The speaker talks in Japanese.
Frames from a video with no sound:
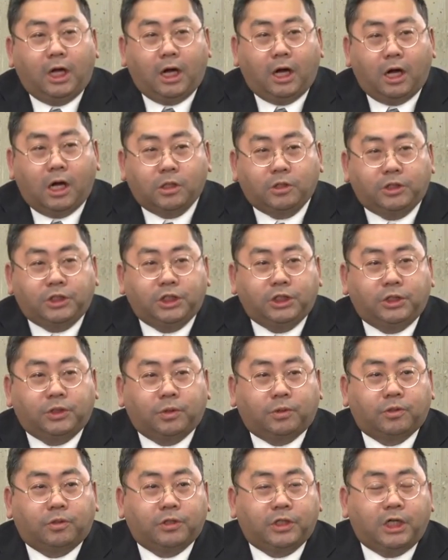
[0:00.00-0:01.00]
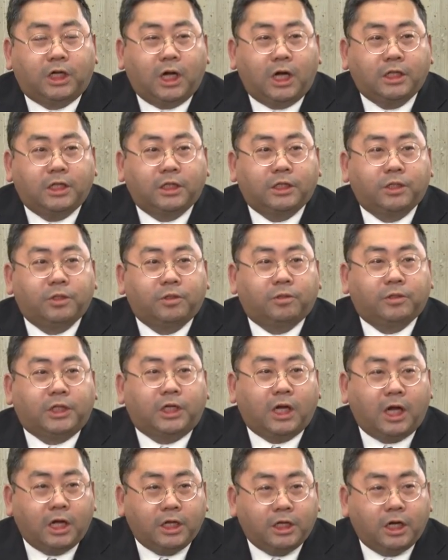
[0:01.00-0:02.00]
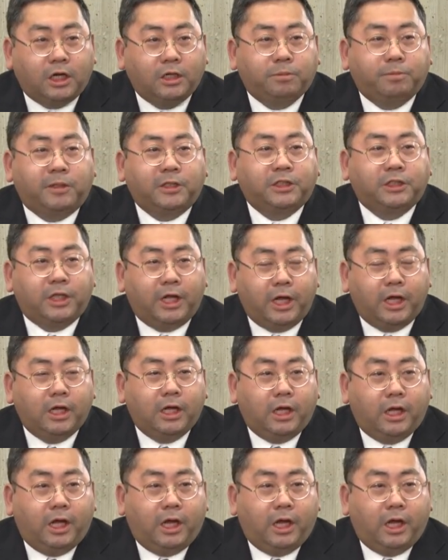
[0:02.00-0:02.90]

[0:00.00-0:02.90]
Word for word: RC 像の2階建ての2階にありまして、